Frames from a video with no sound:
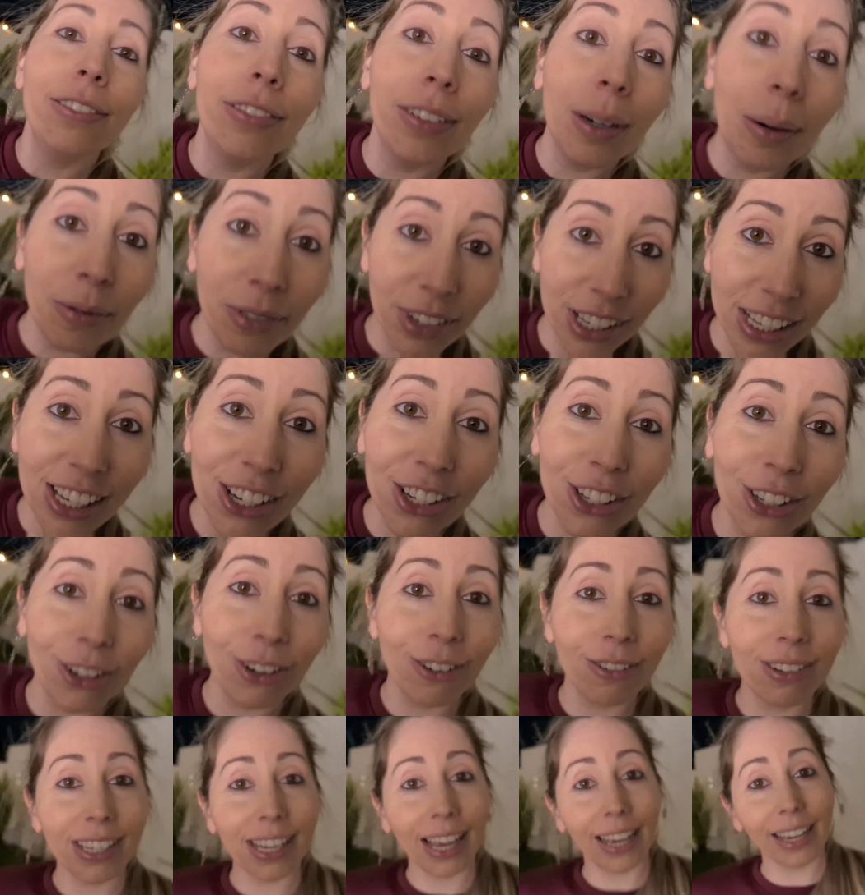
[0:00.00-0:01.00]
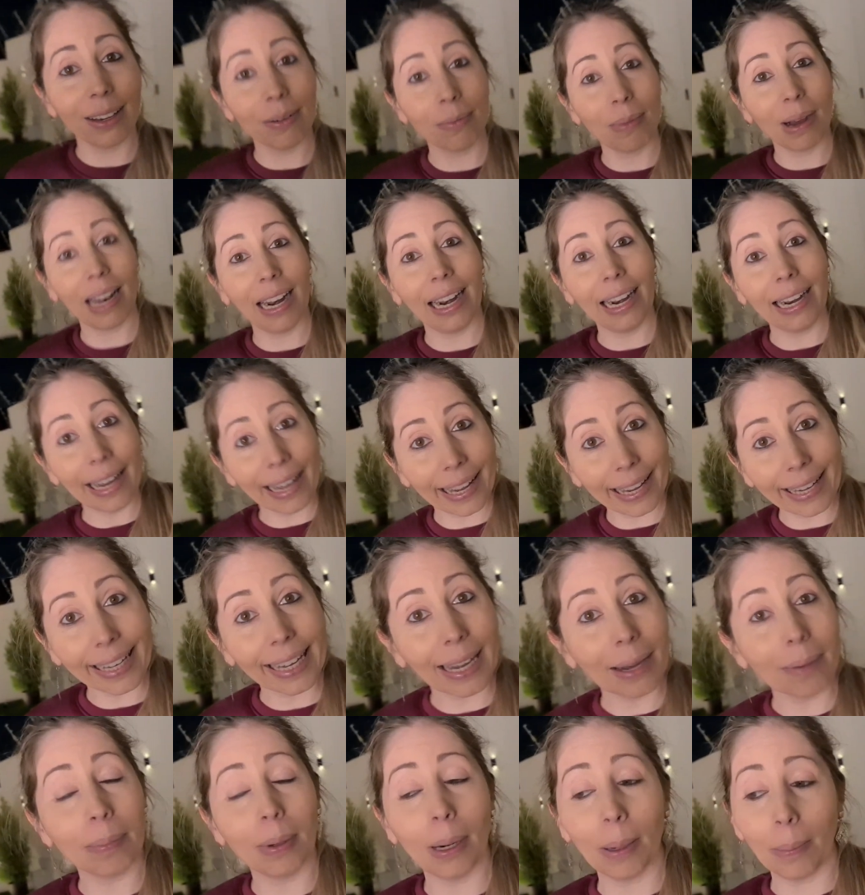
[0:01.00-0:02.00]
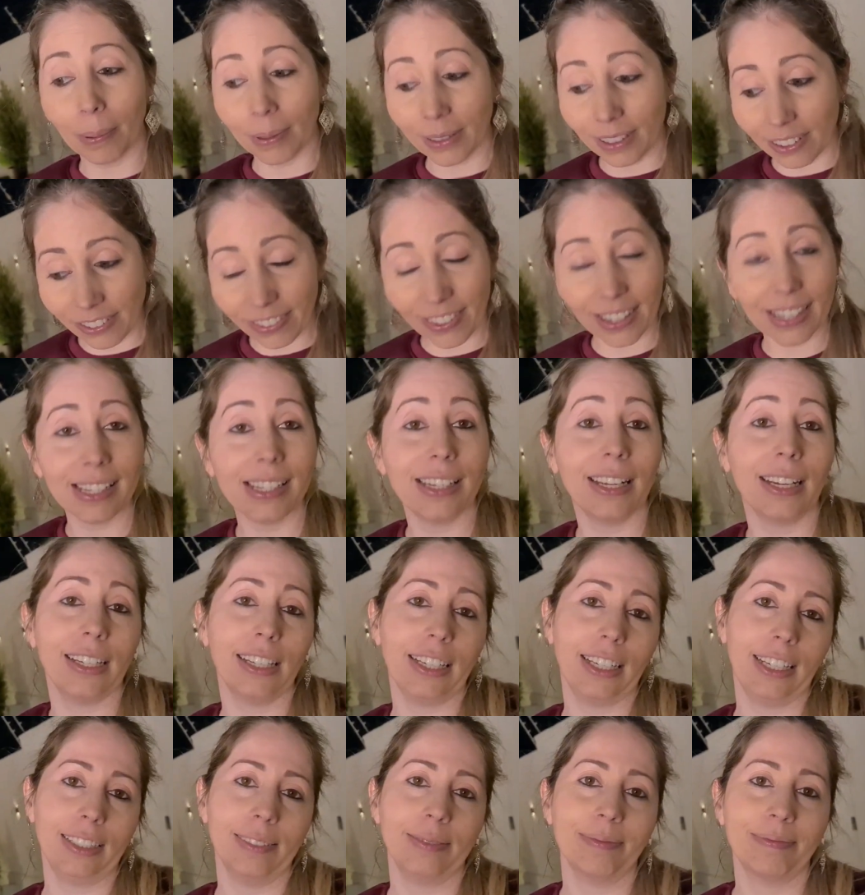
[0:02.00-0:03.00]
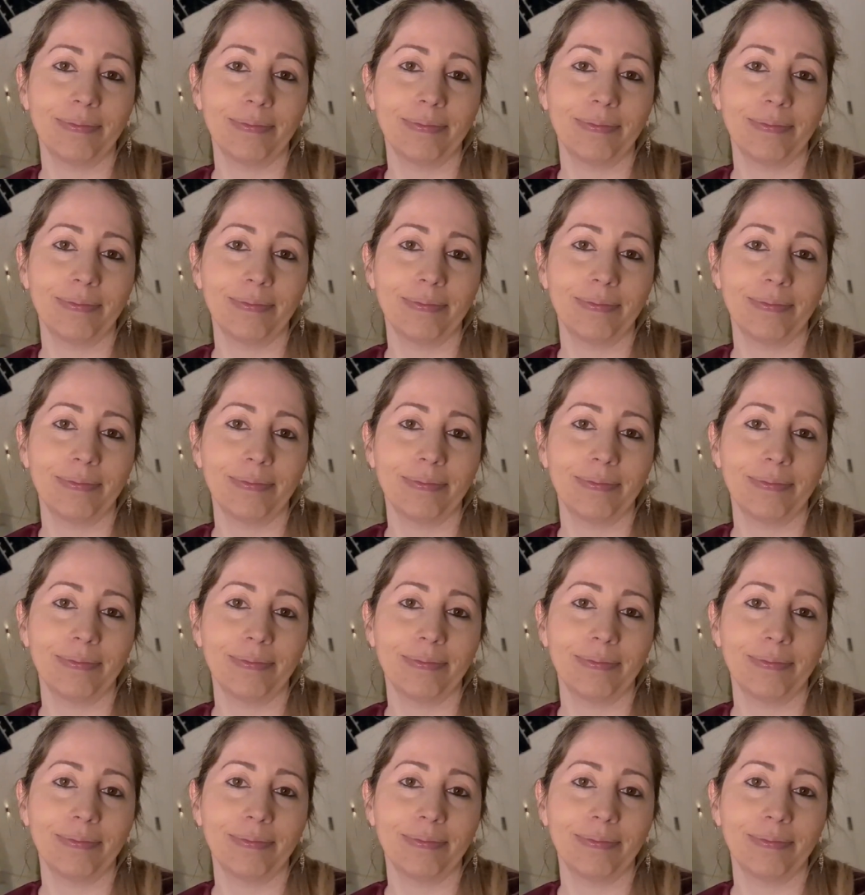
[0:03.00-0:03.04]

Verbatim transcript: vamos ver se se consegue uma lenha pra poder fazer aqui.